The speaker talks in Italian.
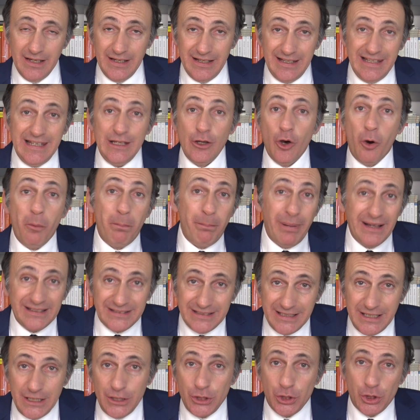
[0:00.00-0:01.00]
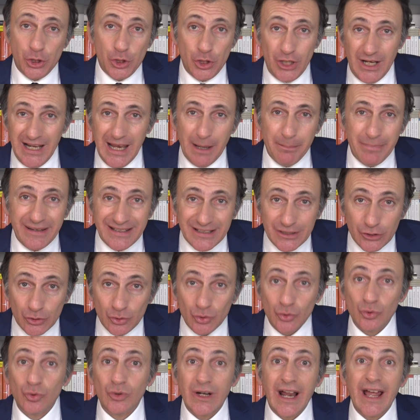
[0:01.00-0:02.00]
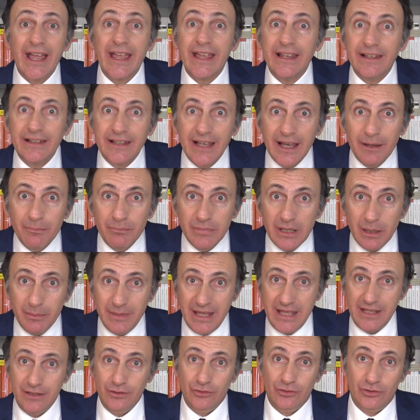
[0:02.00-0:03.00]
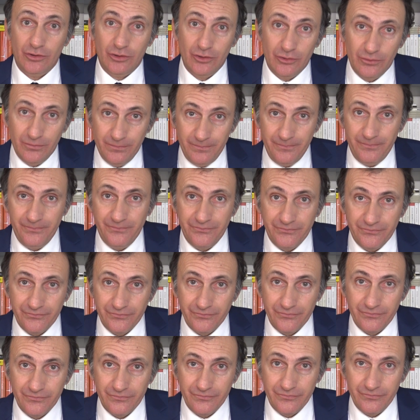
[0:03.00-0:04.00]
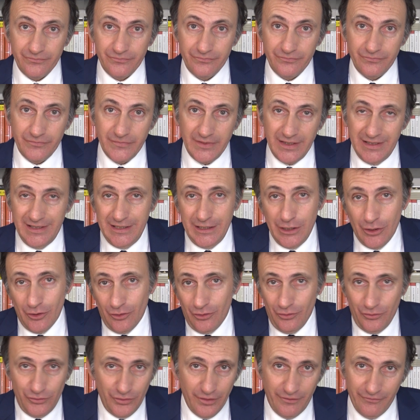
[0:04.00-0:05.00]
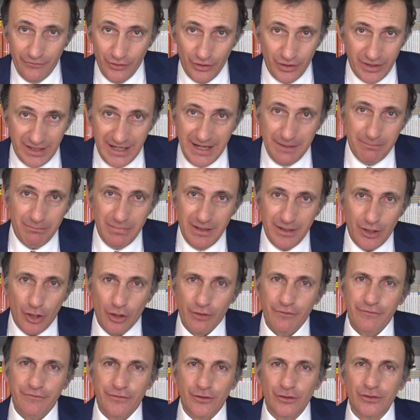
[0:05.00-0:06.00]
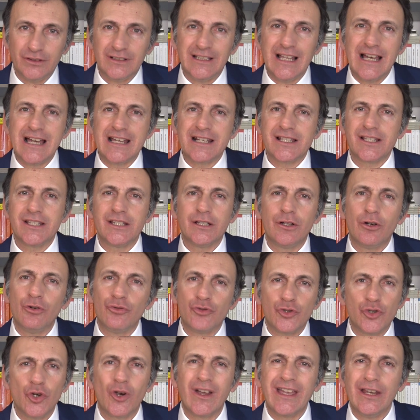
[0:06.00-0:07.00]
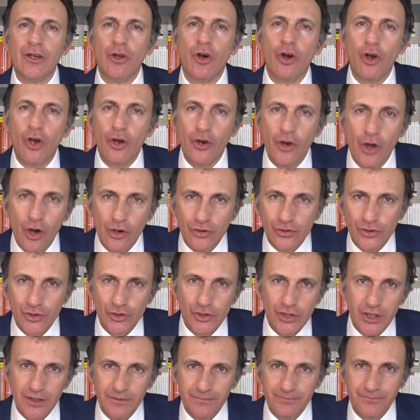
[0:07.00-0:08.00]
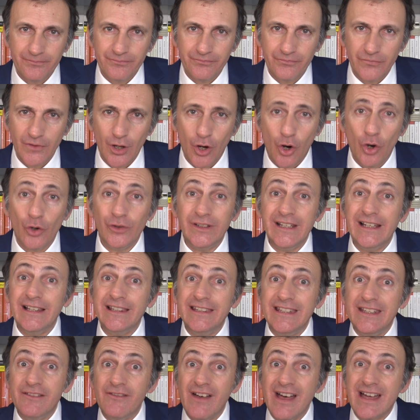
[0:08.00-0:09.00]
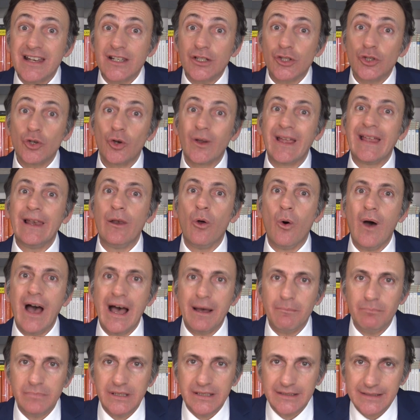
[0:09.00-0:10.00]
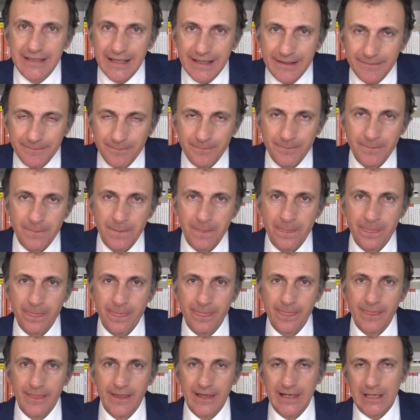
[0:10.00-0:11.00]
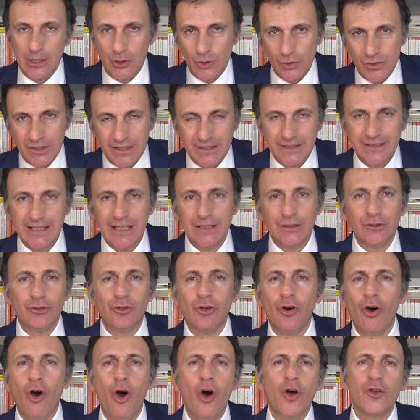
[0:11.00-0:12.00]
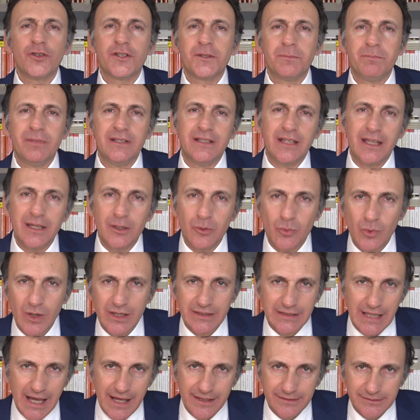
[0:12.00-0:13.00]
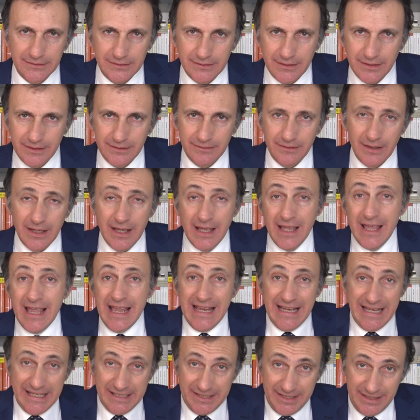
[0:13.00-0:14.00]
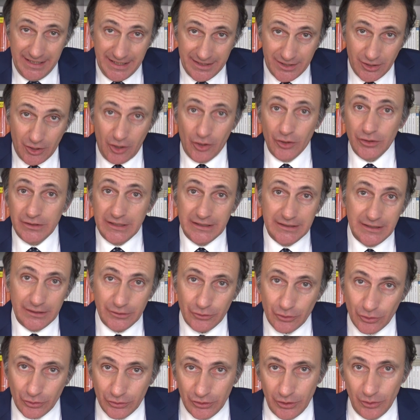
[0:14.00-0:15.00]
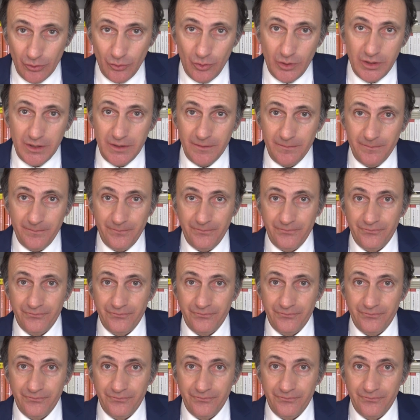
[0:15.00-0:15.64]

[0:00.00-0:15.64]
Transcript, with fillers: L'io patisce l'apertura e il cambiamento. L'io non vorrebbe confrontarsi con ciò che non conosce, con il diverso che lo abita, il cosiddetto ospite inquietante che si nasconde dentro di lui.